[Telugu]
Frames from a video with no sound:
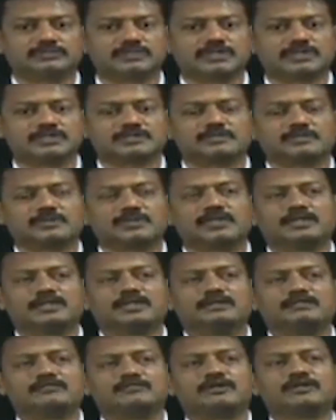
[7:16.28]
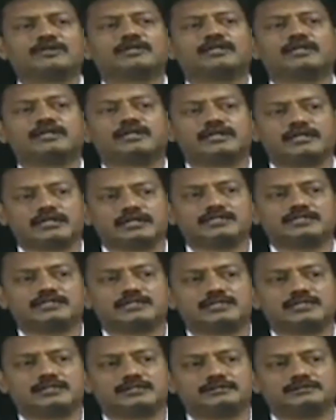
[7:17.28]
గాస్పల్ని
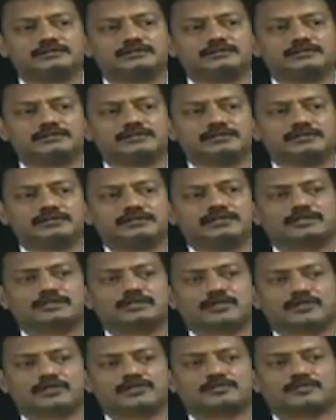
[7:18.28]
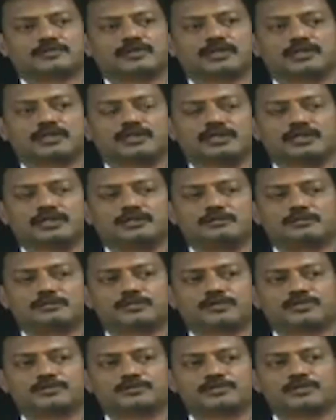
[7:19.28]
వక్రీకరించి గాస్పల్కి
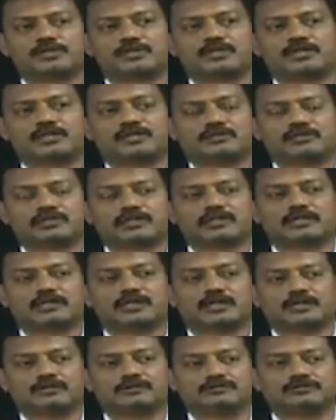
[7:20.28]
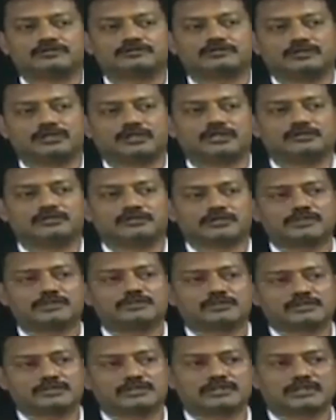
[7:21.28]
ప్రాస్పరిటీ అనే ఒక కలర్ ఇవ్వటం ద్వారా వచ్చిన
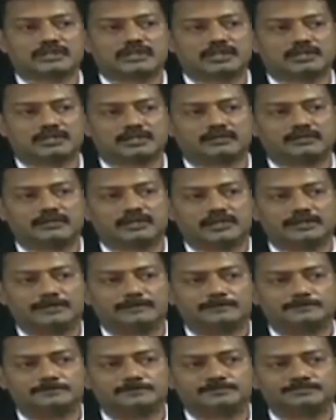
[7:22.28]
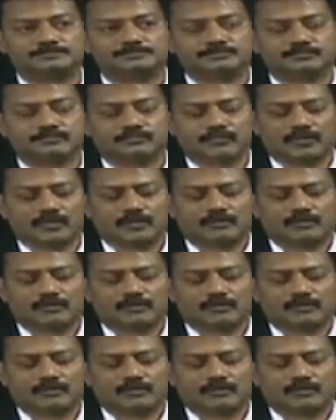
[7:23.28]
ఒక సిద్ధాంతం ఇది ఓకే